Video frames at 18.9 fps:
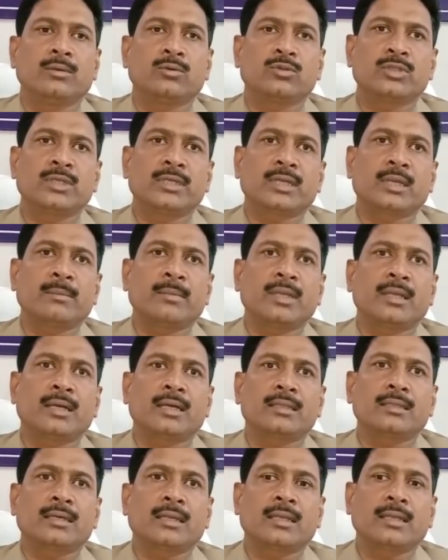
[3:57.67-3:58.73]
उसी क्रम में
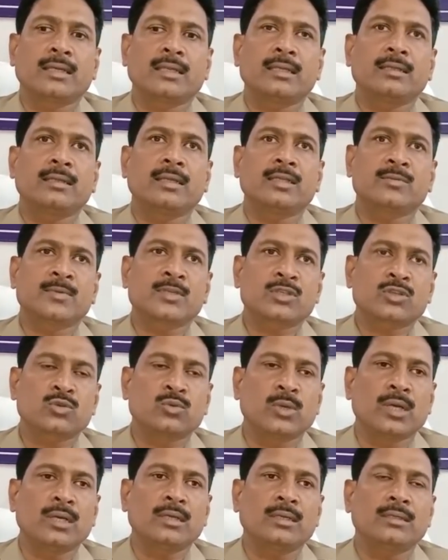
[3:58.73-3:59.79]
लगातार लगे स्पष्ट
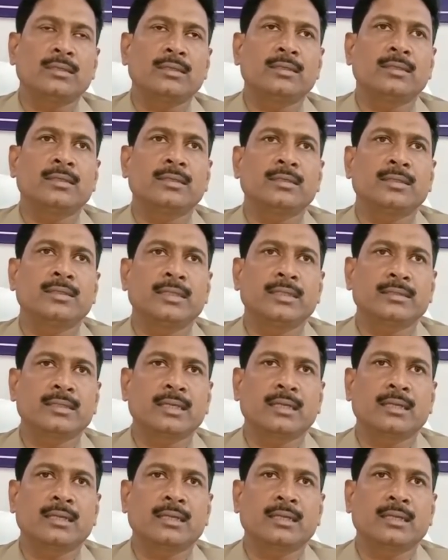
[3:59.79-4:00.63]
हुआ कि इस